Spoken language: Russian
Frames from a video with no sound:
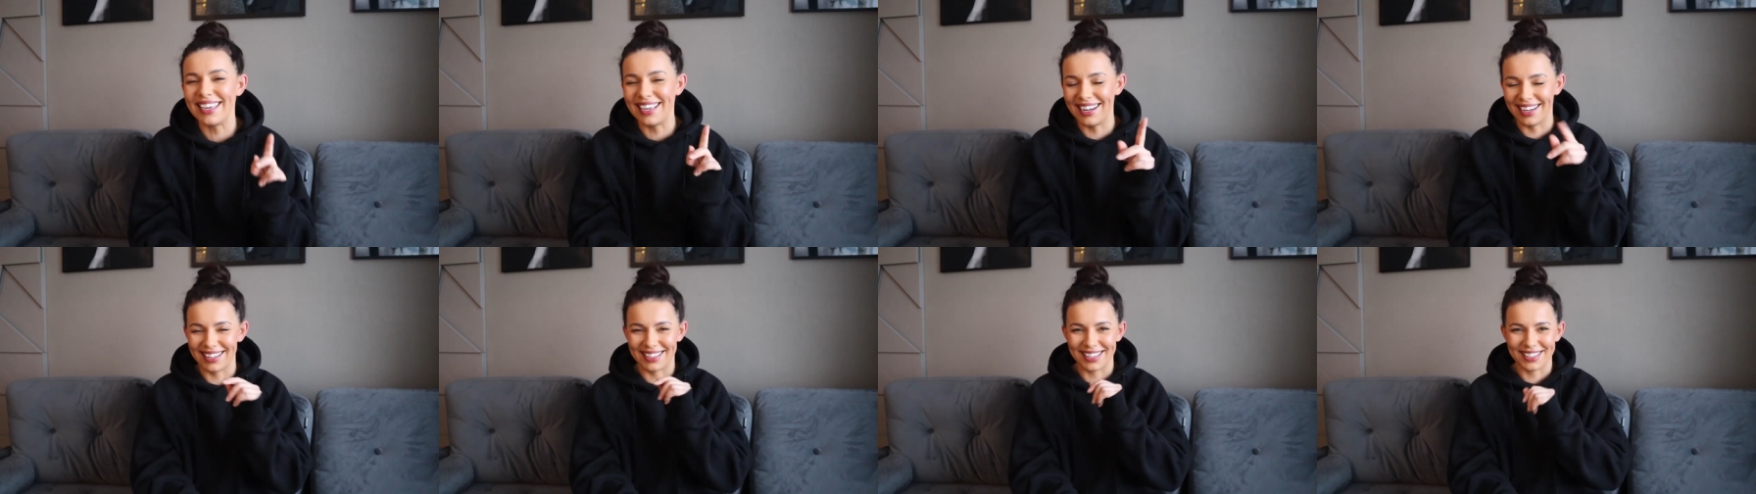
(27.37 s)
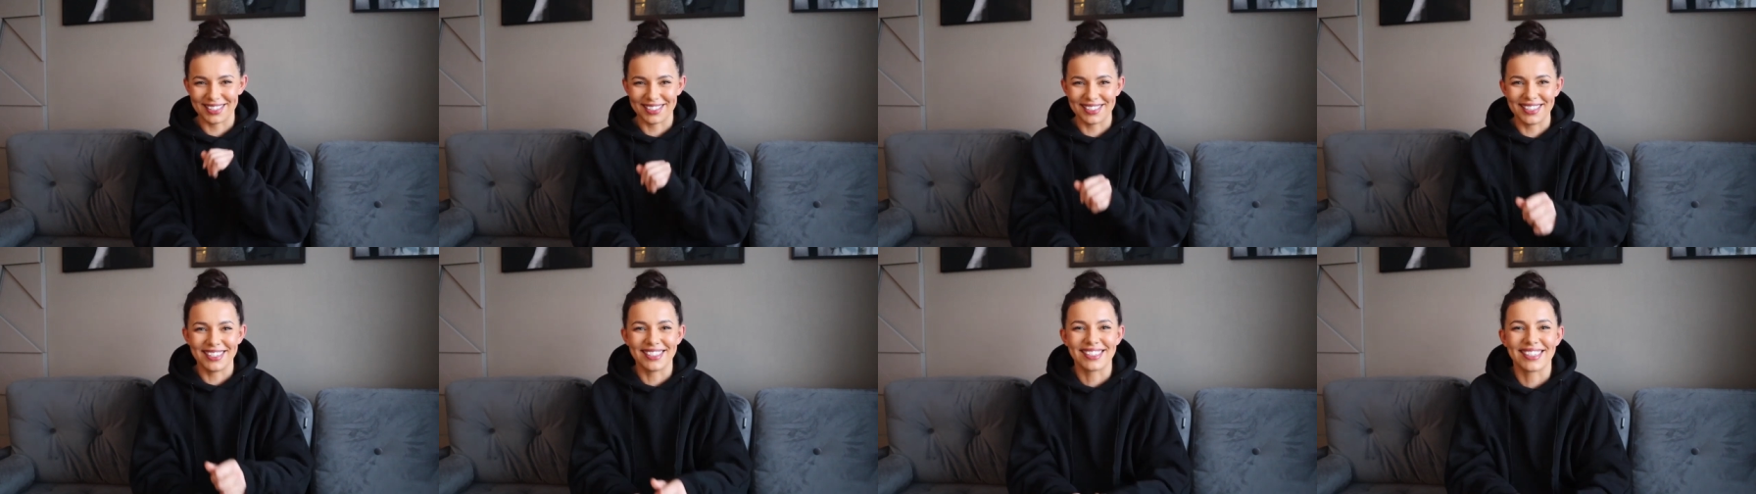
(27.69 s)
или
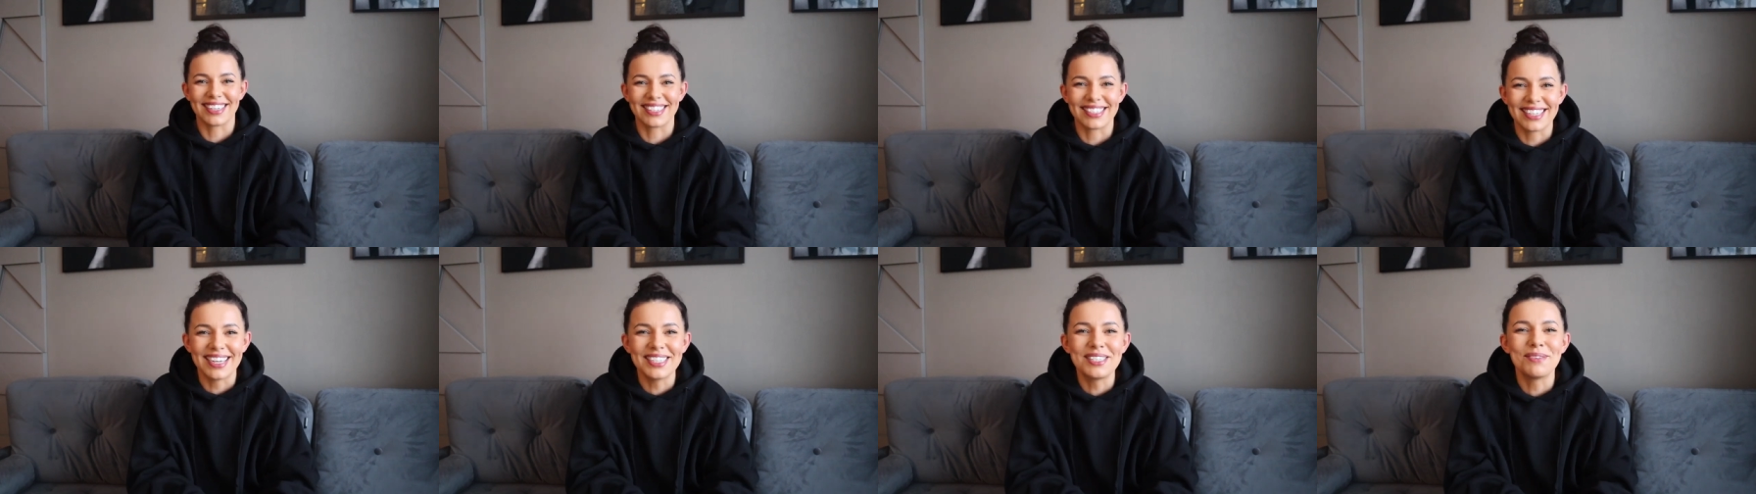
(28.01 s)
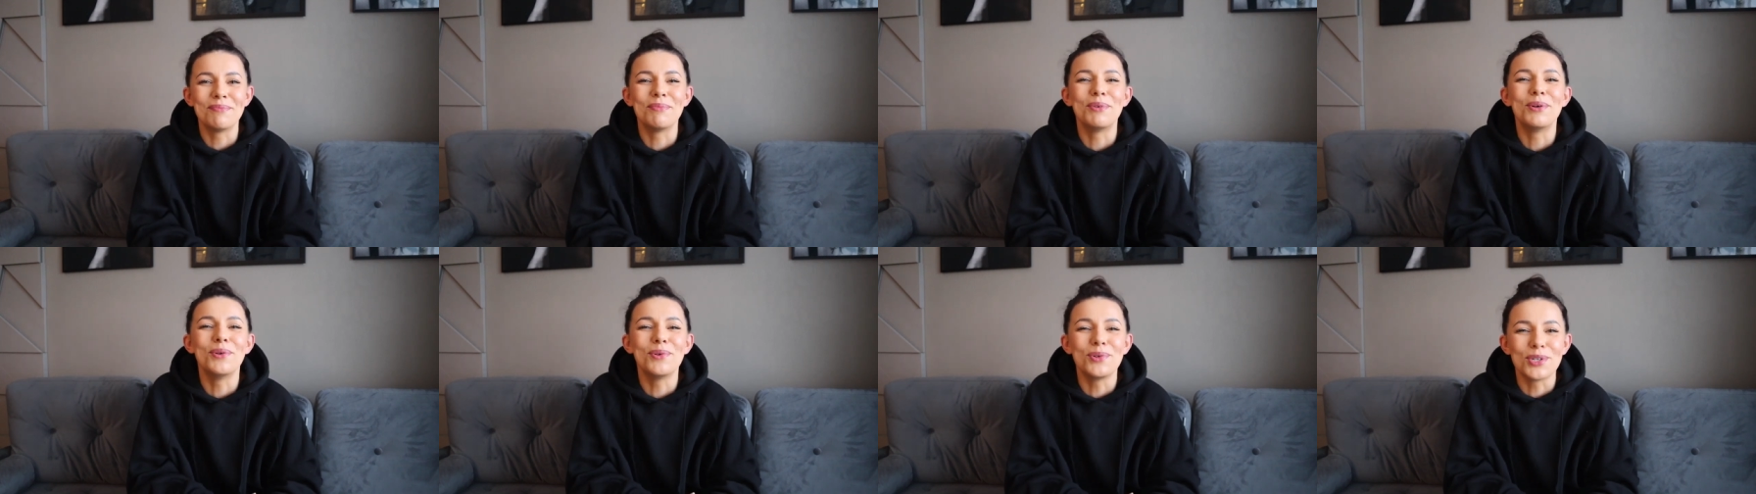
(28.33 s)
точнее
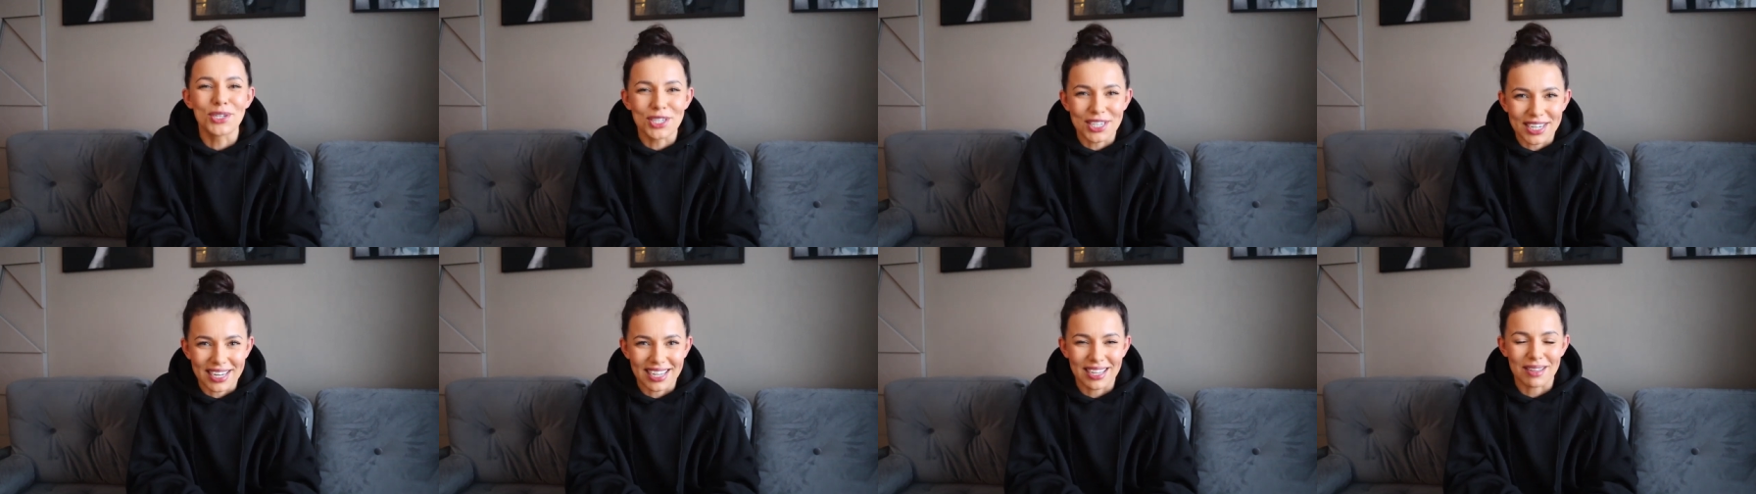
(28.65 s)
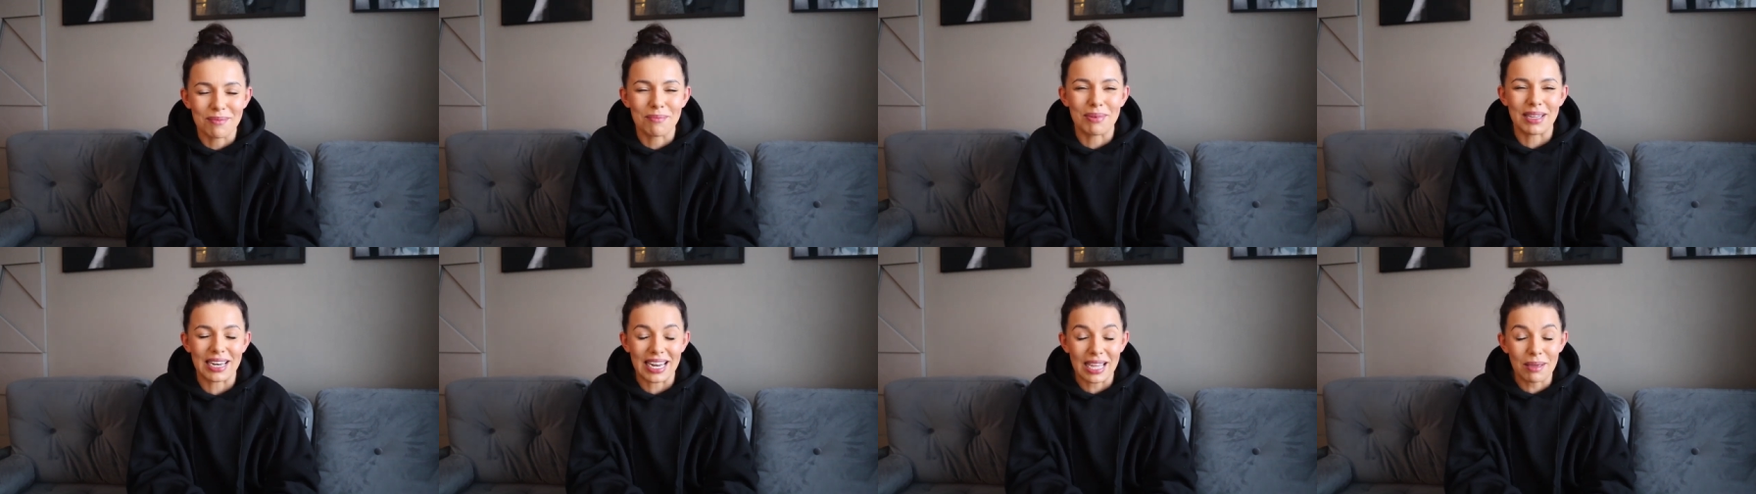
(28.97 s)
сказать, мы уже
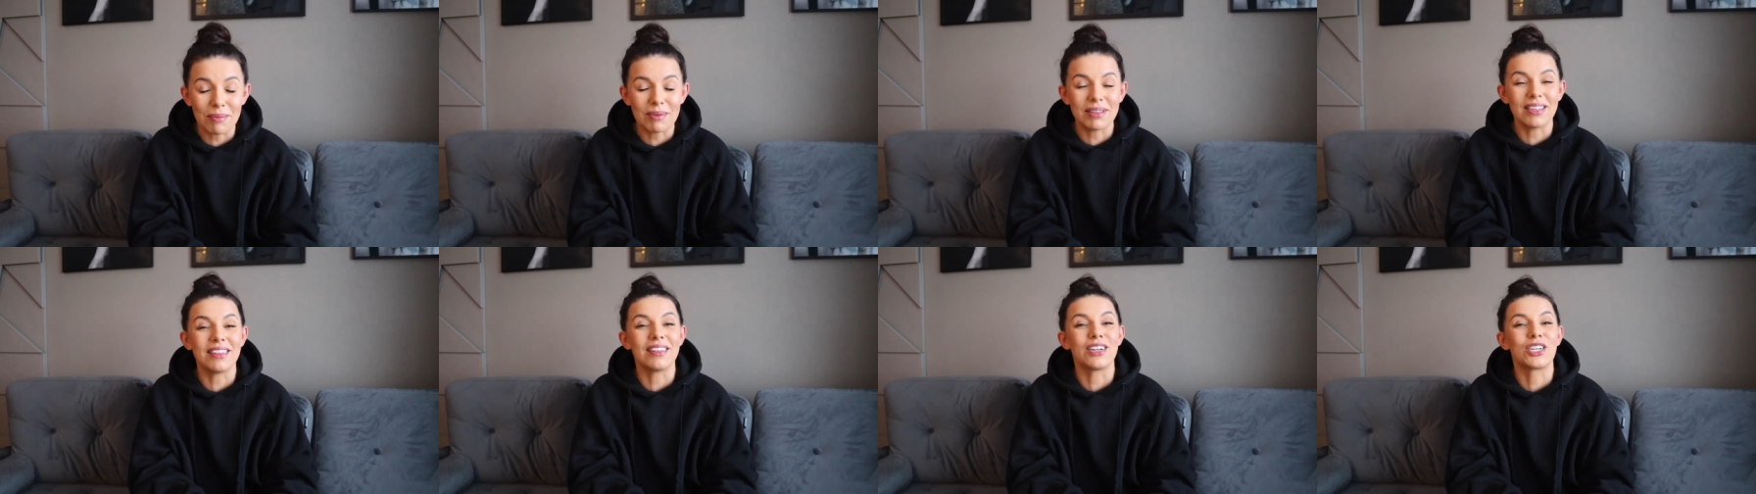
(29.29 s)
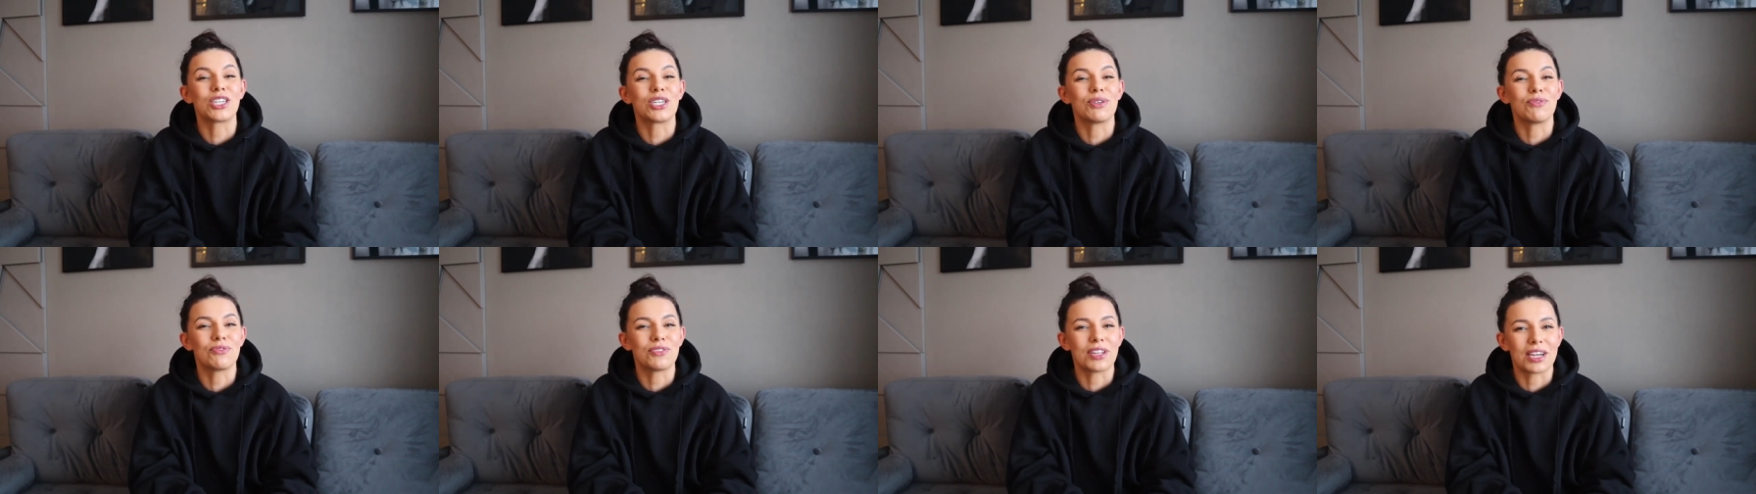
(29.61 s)
беременны
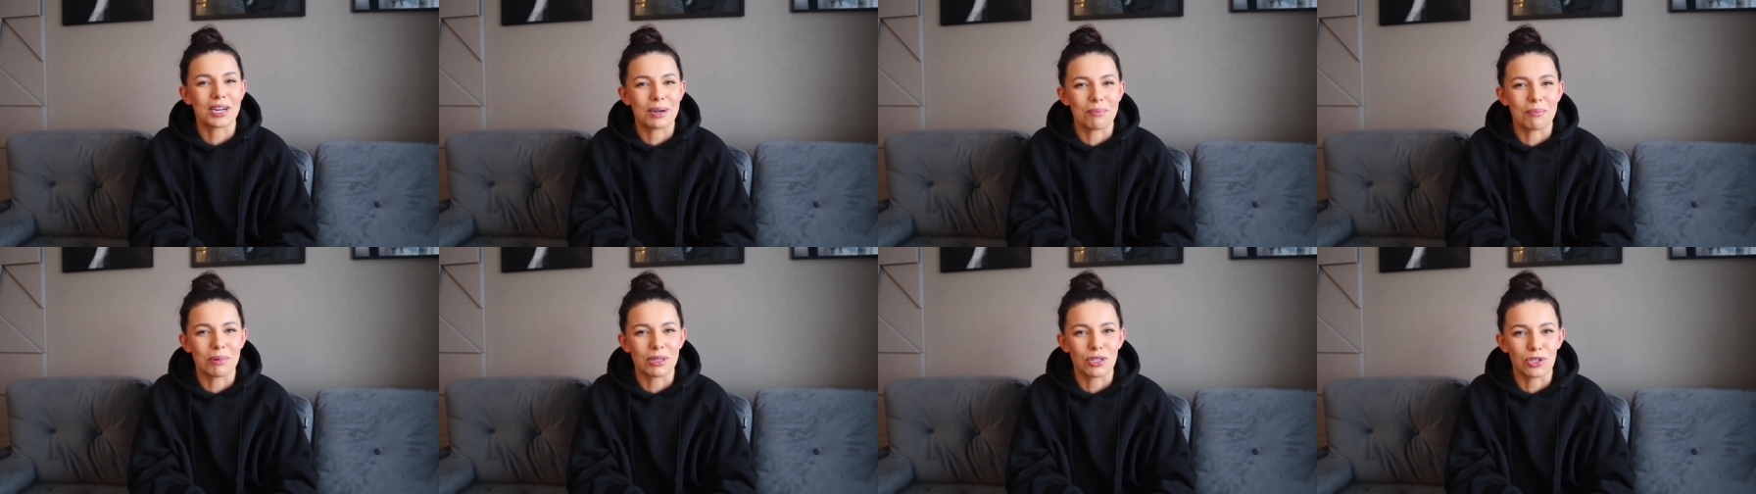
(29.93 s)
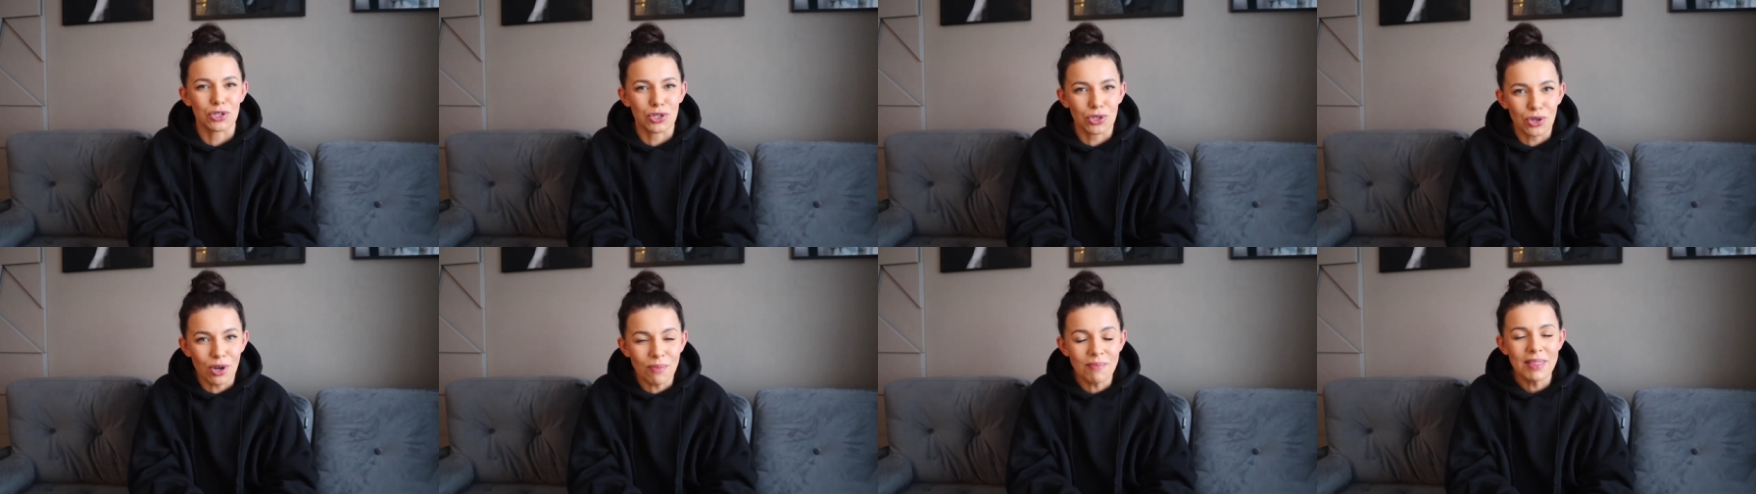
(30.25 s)
нашим вторым
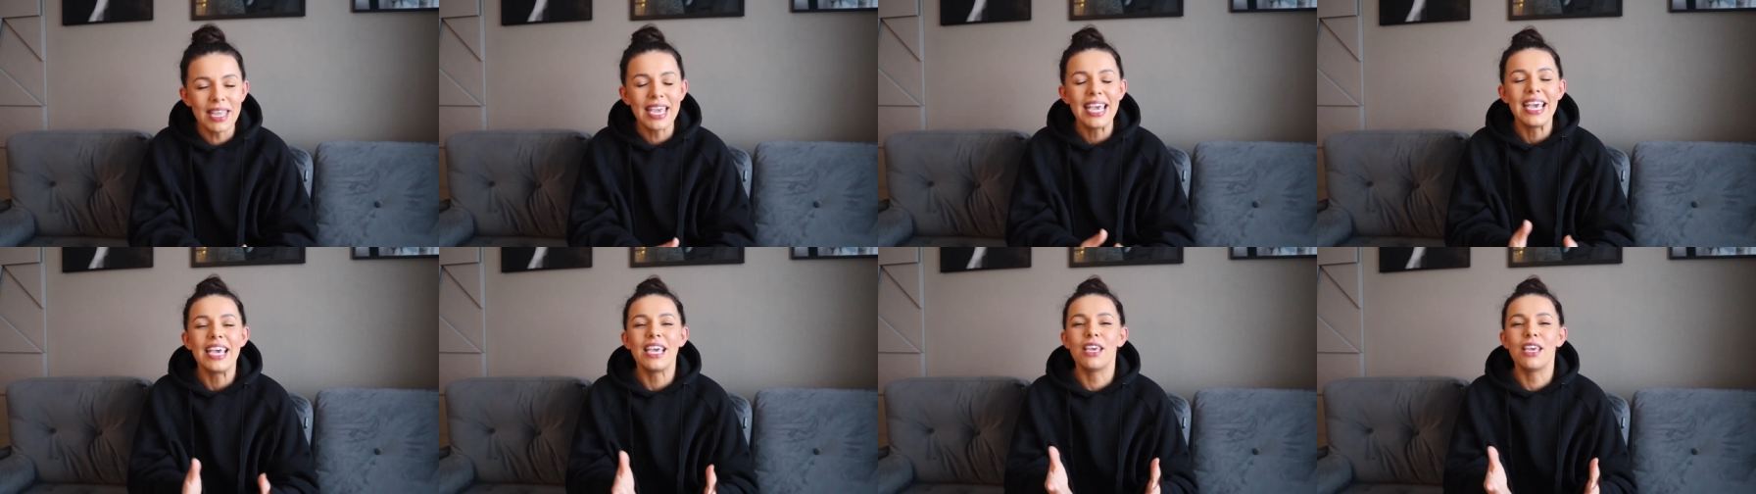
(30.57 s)
малышом,